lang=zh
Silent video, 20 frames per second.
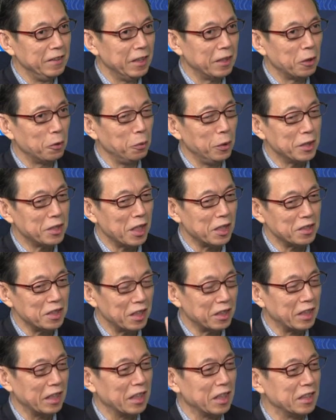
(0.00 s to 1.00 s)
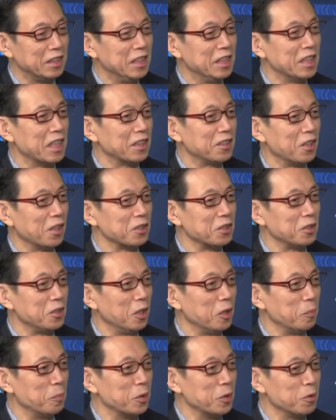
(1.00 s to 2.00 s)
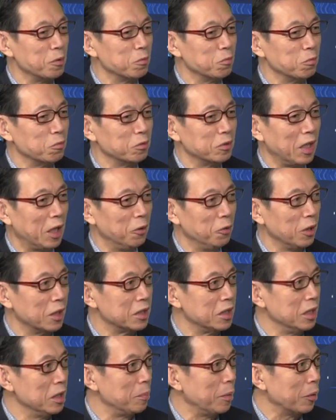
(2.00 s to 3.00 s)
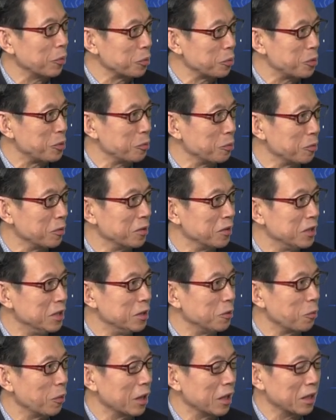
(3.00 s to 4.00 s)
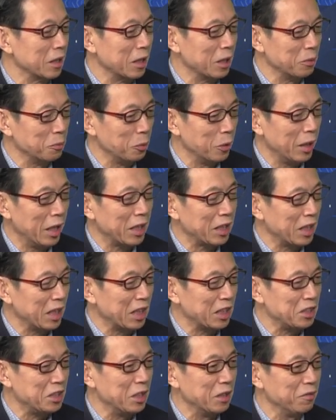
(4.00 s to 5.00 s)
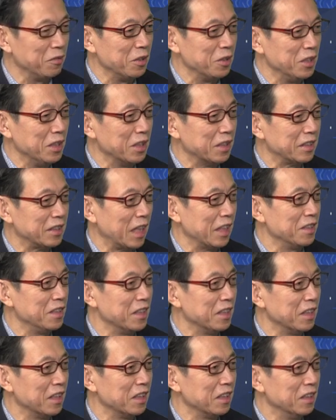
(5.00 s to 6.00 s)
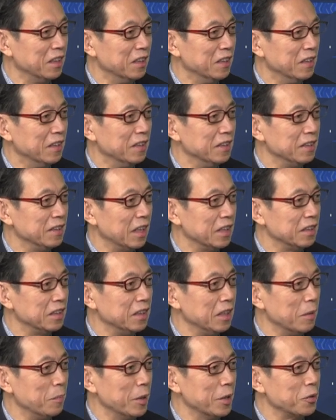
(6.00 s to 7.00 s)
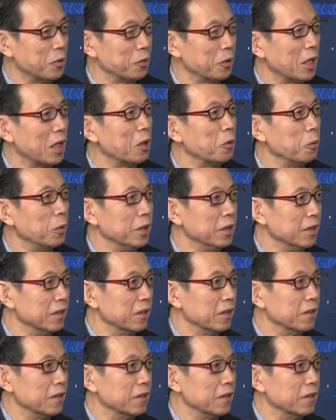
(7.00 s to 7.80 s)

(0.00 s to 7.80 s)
会场上给他递了张条子，要一本书，他后来真的把我书寄过来了。然后我还给他写封信感谢他，但是也没收到他回音啊。